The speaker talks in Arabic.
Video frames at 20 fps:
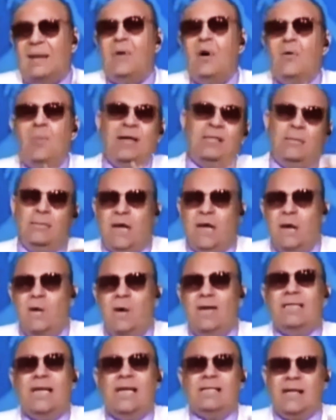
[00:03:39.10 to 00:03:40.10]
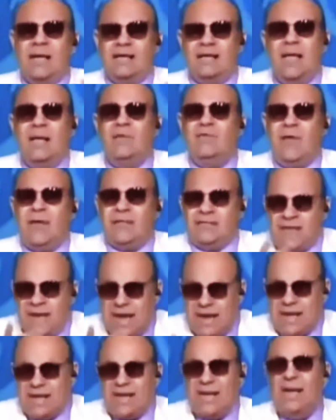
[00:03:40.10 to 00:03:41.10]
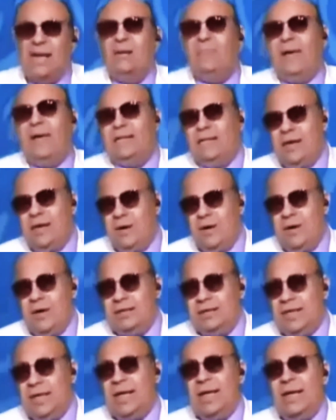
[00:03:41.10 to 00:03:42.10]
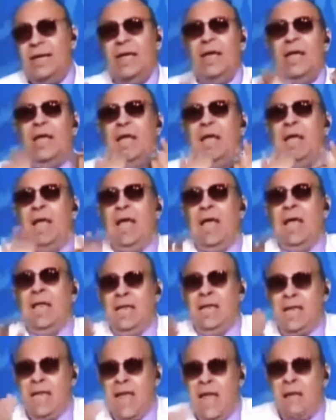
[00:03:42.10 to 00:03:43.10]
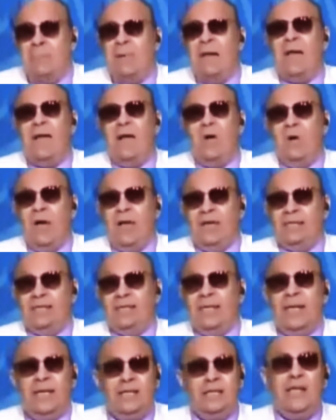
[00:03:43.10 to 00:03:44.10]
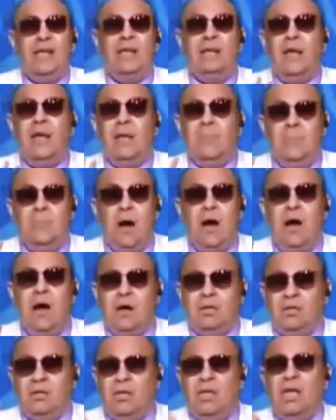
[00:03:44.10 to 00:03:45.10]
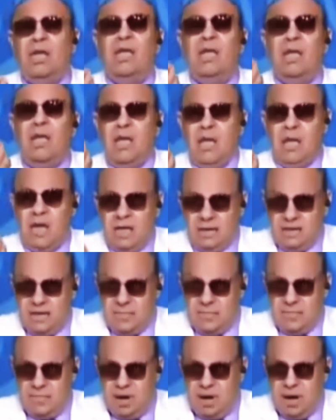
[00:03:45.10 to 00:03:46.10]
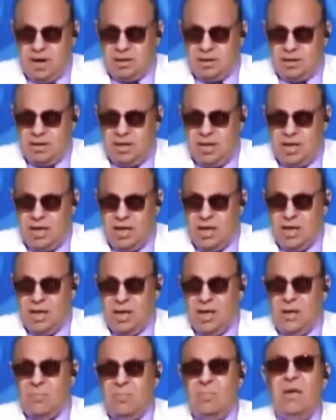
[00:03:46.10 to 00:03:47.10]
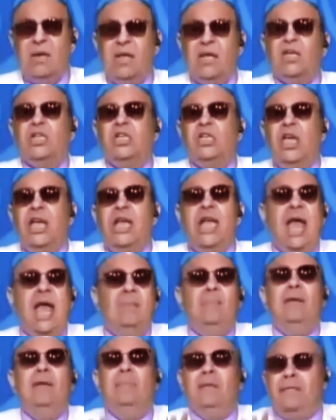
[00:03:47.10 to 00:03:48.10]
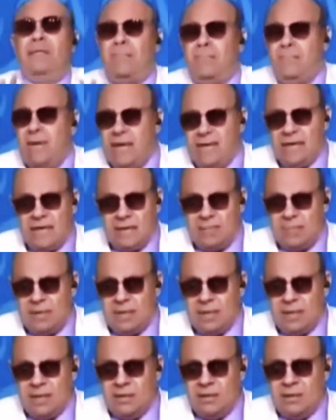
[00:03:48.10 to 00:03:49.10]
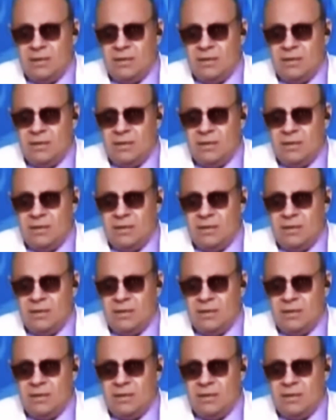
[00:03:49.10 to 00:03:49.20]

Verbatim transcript: لا ما هو بعد الجواز هتختلف هسالك للي بعد الجواز لا لا ده قبل الجواز خليني قبل الجواز, الجواز. انت انبهرتي انت انبهرتي بالقرشين قبل ما تنبهري بيه